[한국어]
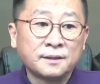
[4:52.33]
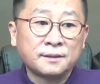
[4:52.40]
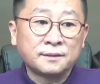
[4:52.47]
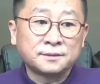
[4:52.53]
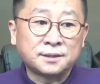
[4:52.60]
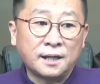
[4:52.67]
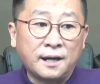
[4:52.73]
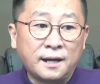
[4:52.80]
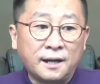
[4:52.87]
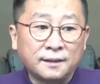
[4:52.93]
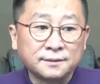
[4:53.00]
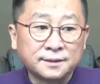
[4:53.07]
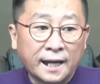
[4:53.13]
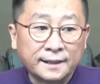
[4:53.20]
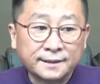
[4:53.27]
자,
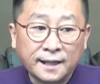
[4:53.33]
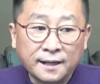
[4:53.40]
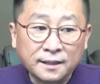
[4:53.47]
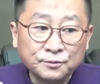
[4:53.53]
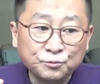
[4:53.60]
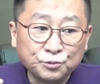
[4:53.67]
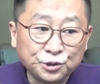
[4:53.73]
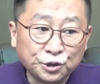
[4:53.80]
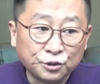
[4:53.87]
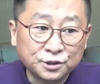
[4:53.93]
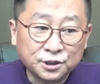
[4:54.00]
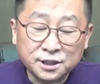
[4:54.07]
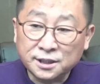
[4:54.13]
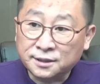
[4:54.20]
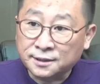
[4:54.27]
야당
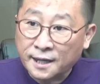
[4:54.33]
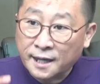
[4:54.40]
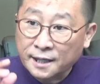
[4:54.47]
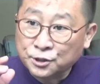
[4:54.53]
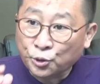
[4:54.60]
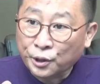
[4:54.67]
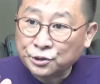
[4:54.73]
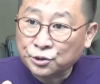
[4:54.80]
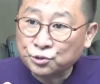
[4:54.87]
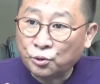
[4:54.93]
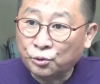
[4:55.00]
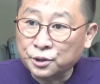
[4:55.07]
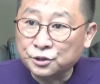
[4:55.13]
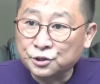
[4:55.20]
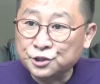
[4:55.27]
위원들이 계속해서
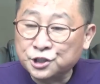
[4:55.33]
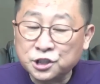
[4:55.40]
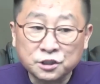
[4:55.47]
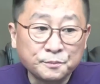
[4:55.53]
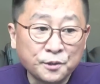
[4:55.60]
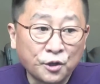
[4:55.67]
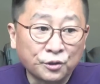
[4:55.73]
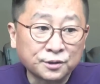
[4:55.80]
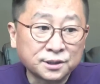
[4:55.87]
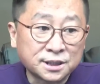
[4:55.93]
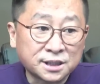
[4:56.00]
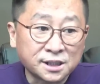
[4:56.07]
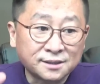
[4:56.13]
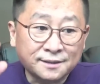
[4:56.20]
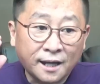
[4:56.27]
소리를 지르며
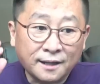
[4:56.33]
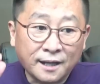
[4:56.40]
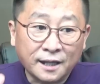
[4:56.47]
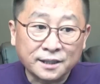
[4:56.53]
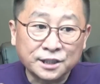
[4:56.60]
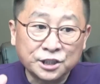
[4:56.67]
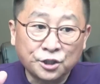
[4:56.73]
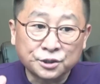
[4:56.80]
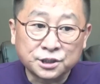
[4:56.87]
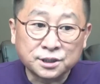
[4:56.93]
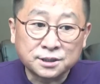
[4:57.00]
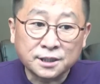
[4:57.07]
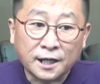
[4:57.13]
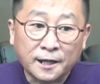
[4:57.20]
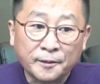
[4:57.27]
질타가
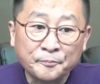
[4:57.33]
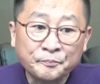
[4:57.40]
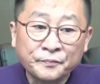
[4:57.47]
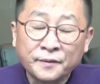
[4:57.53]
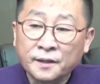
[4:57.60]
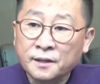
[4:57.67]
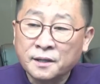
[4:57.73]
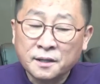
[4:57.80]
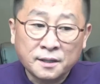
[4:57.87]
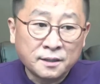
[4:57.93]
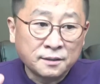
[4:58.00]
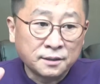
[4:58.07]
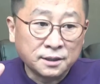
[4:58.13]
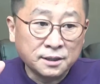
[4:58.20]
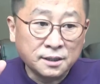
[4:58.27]
이어지자
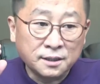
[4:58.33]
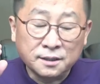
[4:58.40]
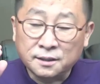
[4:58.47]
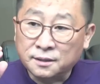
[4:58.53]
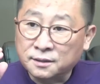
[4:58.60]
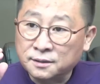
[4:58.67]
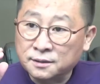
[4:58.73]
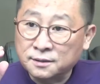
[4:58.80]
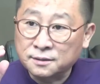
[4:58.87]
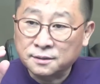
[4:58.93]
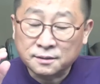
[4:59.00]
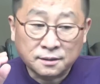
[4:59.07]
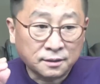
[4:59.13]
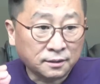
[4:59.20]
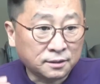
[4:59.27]
이
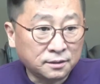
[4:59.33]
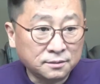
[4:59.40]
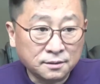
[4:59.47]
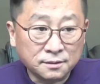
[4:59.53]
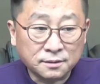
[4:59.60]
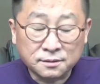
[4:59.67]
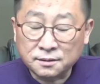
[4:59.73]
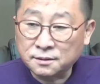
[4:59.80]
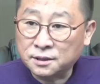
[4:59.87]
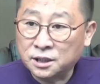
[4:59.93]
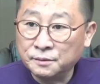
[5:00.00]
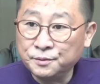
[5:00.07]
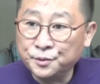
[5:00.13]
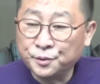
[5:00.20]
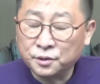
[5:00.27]

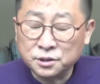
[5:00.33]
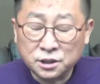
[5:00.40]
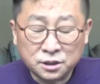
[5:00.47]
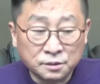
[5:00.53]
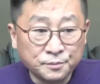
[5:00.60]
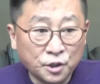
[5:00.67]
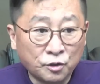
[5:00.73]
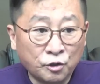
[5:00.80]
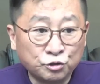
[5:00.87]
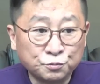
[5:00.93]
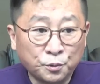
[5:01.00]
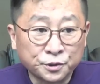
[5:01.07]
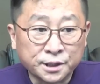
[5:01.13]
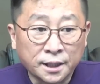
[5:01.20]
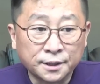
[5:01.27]
김용, 김용호
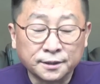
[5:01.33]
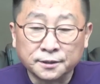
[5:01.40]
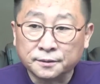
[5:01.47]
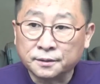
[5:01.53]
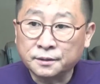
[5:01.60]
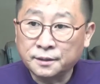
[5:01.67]
후보자는